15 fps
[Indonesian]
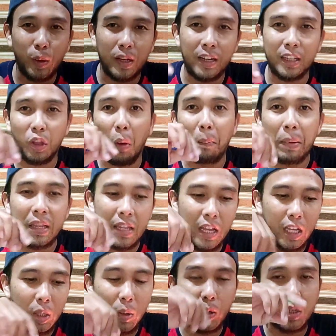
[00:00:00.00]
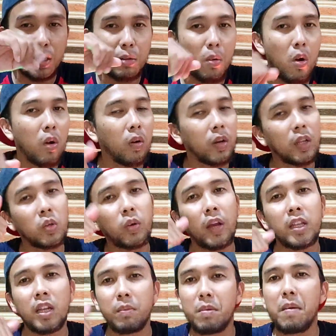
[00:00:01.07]
untuk uh, toppingnya gitu harus ada bawang goreng itu
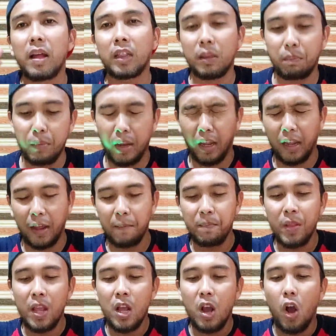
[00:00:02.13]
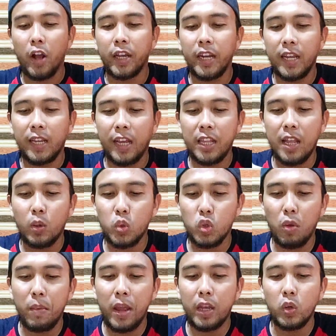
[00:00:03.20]
kayaknya lebih mantep deh ya. Oke deh, kayaknya aku
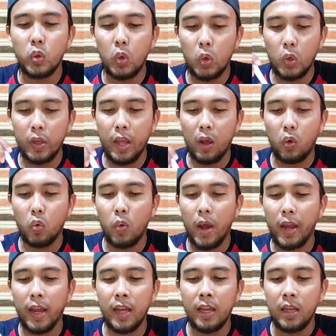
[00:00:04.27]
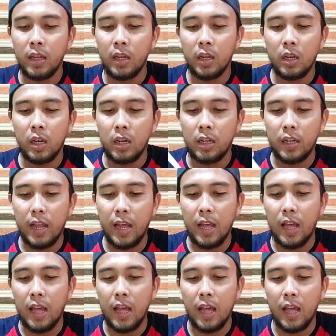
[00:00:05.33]
cobain dulu yang kuah ya.
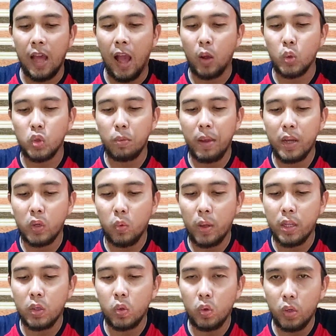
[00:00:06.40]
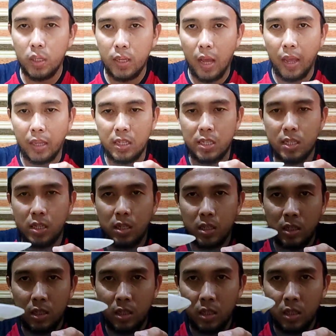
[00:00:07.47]
Nah, aku cobain kuahnya dulu nih guys.